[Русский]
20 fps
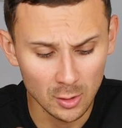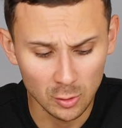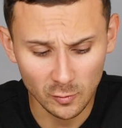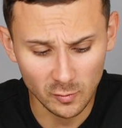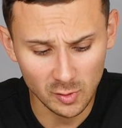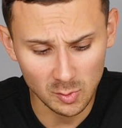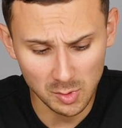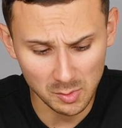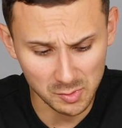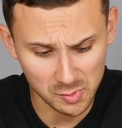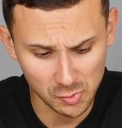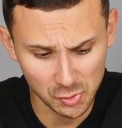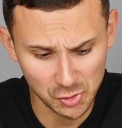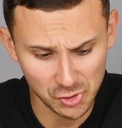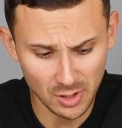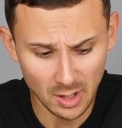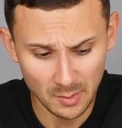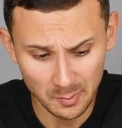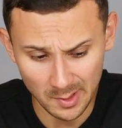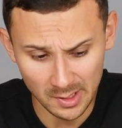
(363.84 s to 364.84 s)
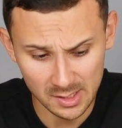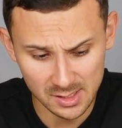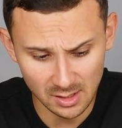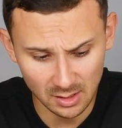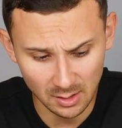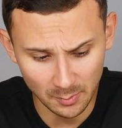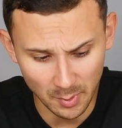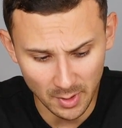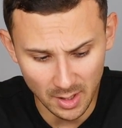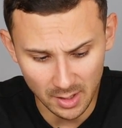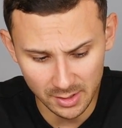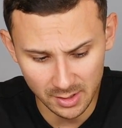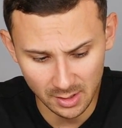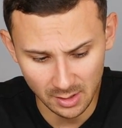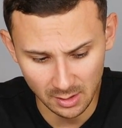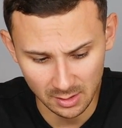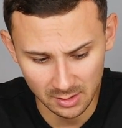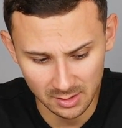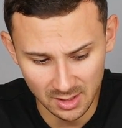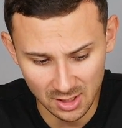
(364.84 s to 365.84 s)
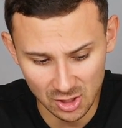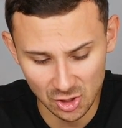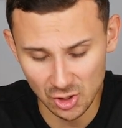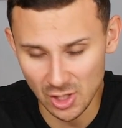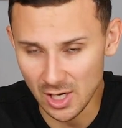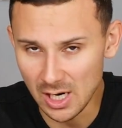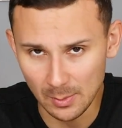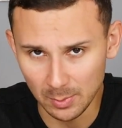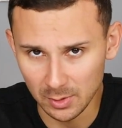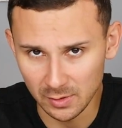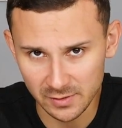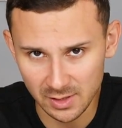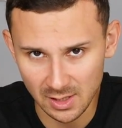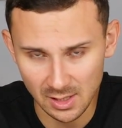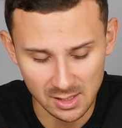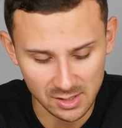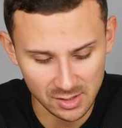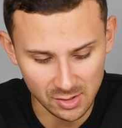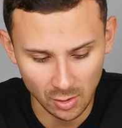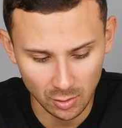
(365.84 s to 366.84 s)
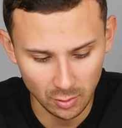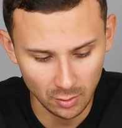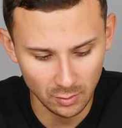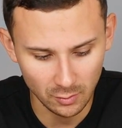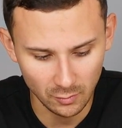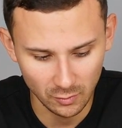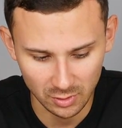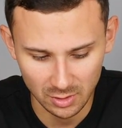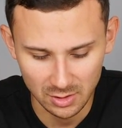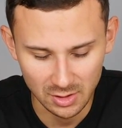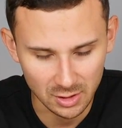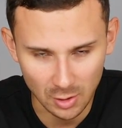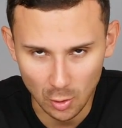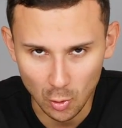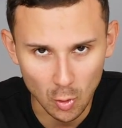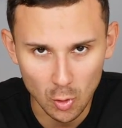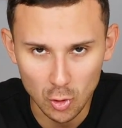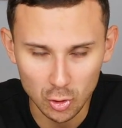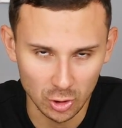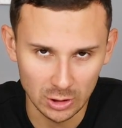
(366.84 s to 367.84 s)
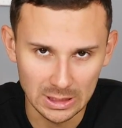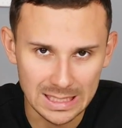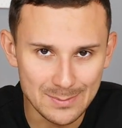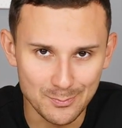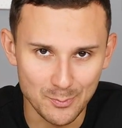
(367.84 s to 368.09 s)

но в любом случае, как показала практика, даже Apple стекло вот не такое уж оно и